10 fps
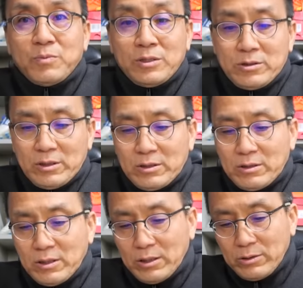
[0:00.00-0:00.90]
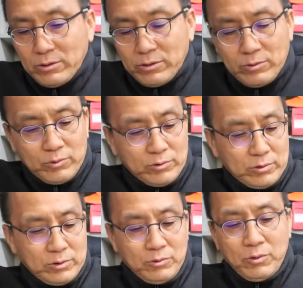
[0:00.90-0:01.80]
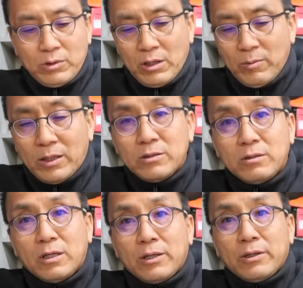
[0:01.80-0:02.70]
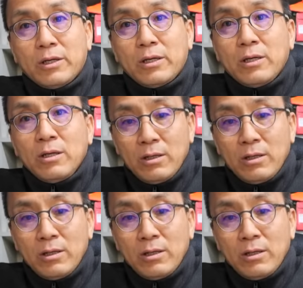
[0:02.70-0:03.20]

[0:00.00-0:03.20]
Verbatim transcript: 면적이 들어가 있는 거를 보고 이게 되게 많이 들어갔네.